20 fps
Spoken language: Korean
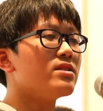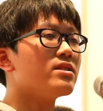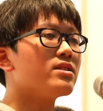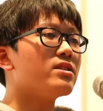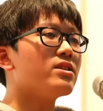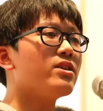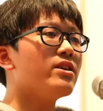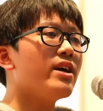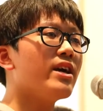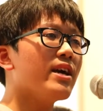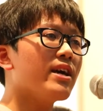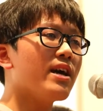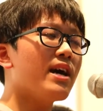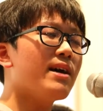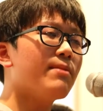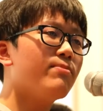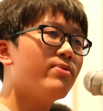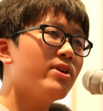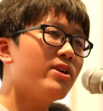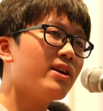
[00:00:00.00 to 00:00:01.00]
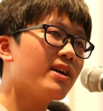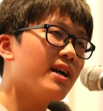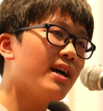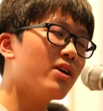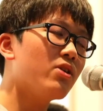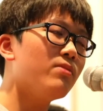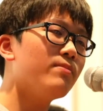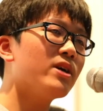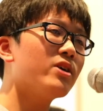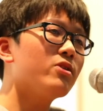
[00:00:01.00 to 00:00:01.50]
저의 앞을
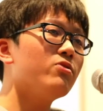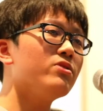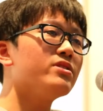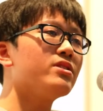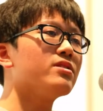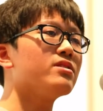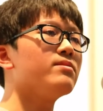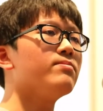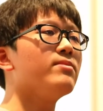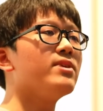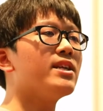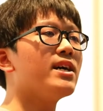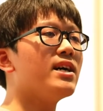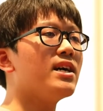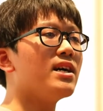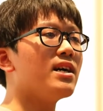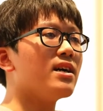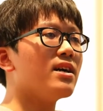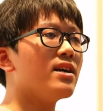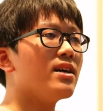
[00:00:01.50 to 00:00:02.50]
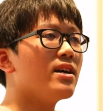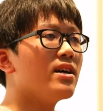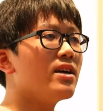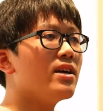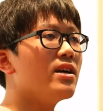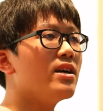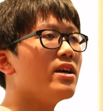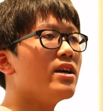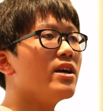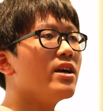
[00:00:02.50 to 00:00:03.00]
가로막고 있었습니다.
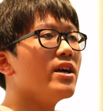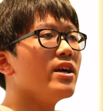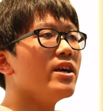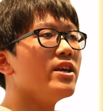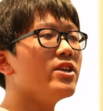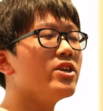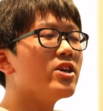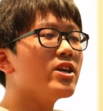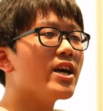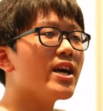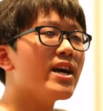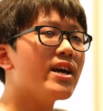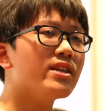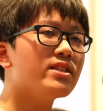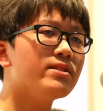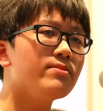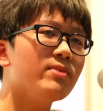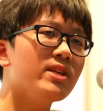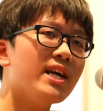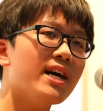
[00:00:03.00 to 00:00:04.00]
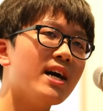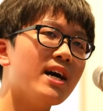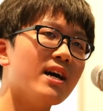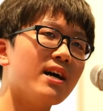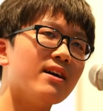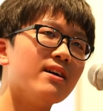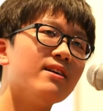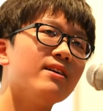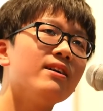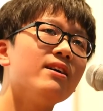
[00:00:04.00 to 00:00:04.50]
인정해야
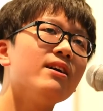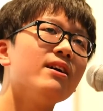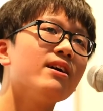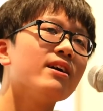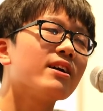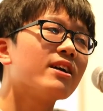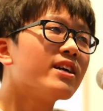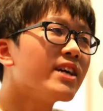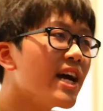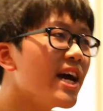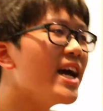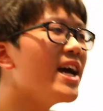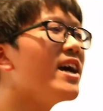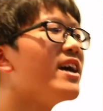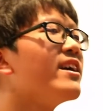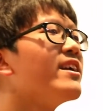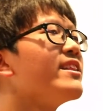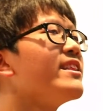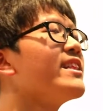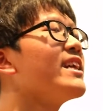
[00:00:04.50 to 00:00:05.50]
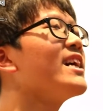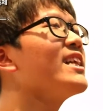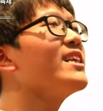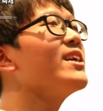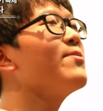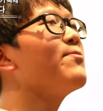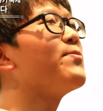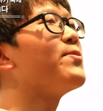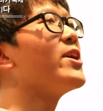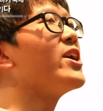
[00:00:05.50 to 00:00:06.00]
했습니다. 그래,
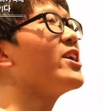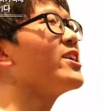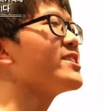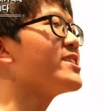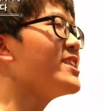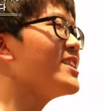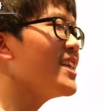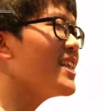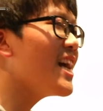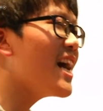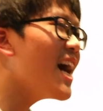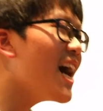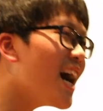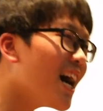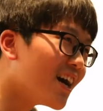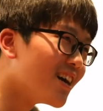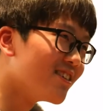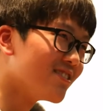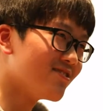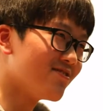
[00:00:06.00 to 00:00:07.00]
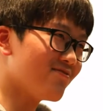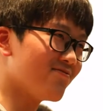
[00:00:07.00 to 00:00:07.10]
나는 병신이다!